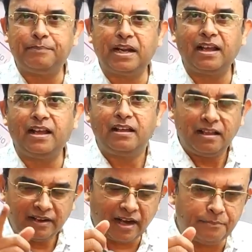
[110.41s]
আপনারা
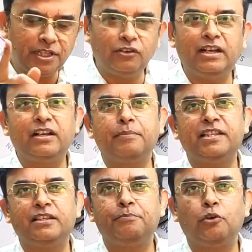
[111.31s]
রামদেনু
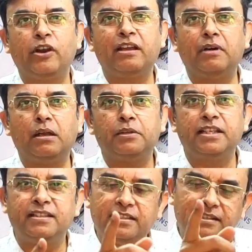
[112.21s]
এন্টারপ্রাইজে অনেক
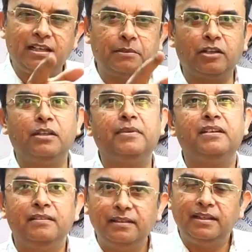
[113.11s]
ভালোবাসা দিয়েছেন এইবারও
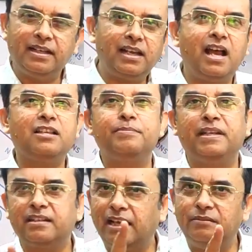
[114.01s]
দেবেন এখানে
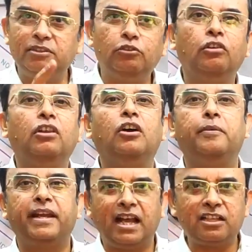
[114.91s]
আসবেন খালি ভিউ করলে
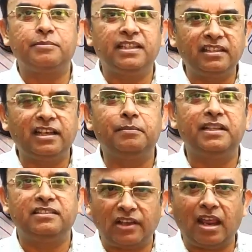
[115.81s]
হবে না আসবেন
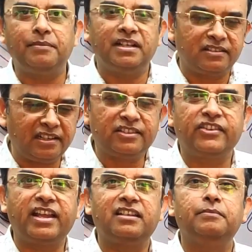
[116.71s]
দেখবেন চালাবেন
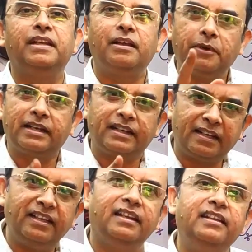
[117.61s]
টেস্ট রাইট নেবেন এবং
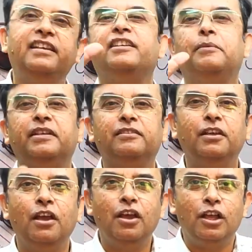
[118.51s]
একটা কিনে নিয়ে যাবেন
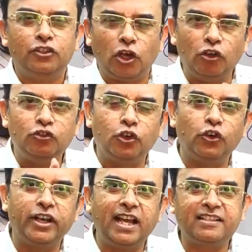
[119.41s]
চলুন
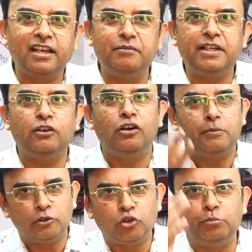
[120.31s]
শুরু করি আজকের ভিডিও
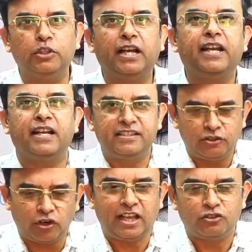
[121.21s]
এবং সৌমদাকে
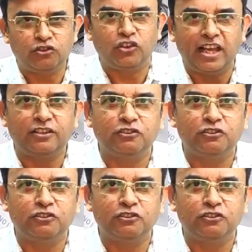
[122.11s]
ডাকছি চলে আসুন চলে